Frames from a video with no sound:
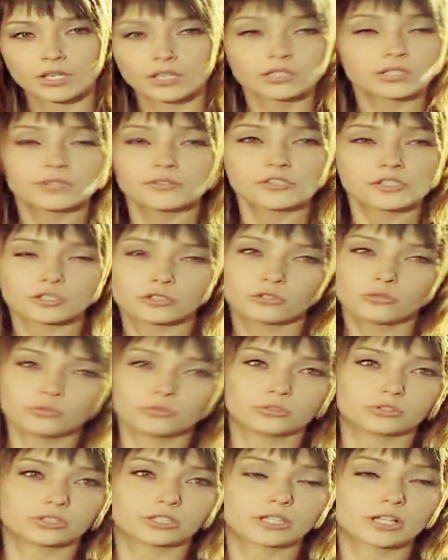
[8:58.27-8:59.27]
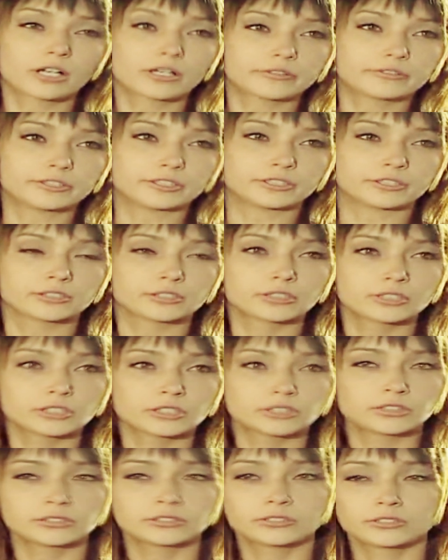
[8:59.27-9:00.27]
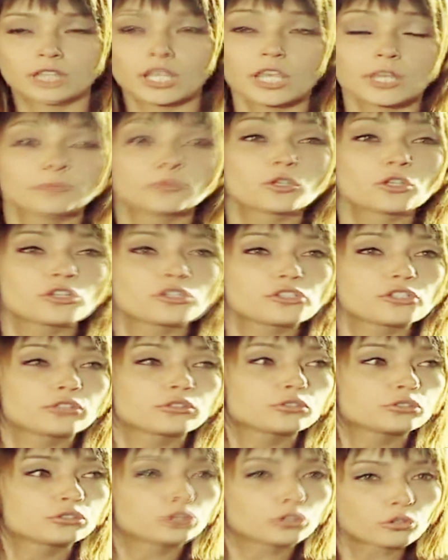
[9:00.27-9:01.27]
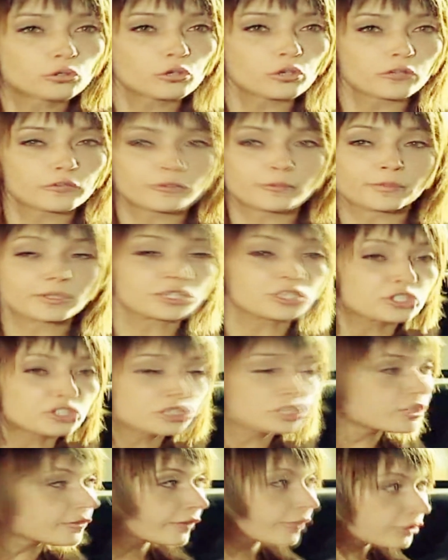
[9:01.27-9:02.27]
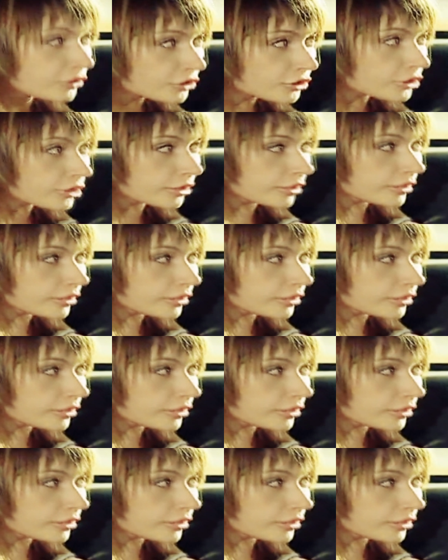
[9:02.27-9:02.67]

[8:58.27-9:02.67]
Не все думают так, как вы и многие делают другой выбор, не жить во лжи.